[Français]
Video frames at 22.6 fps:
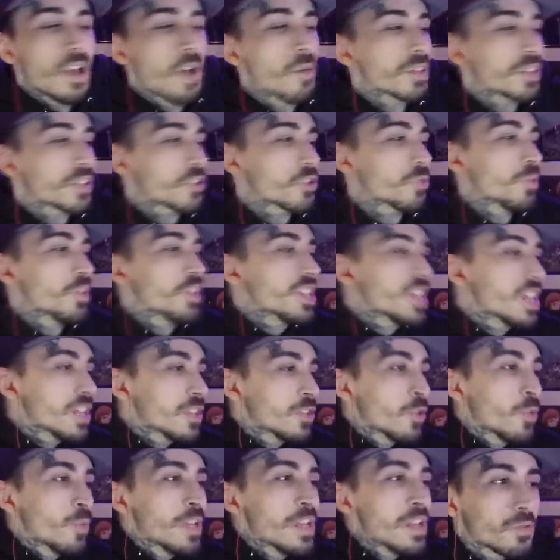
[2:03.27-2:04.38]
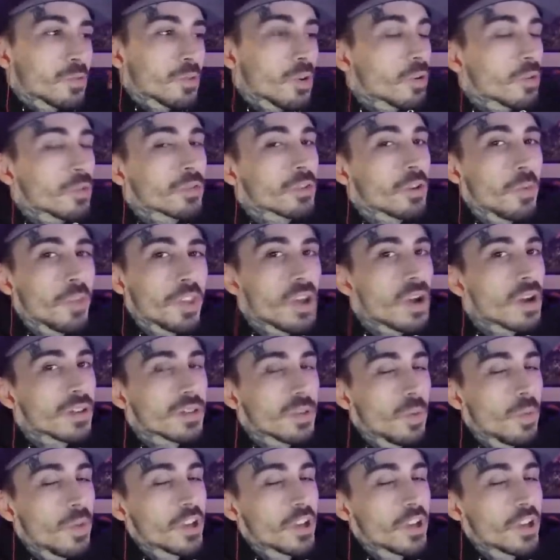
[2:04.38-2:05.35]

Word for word: Non, mais ce que je me dis, les 2000, je te rends compte que maintenant, elles sont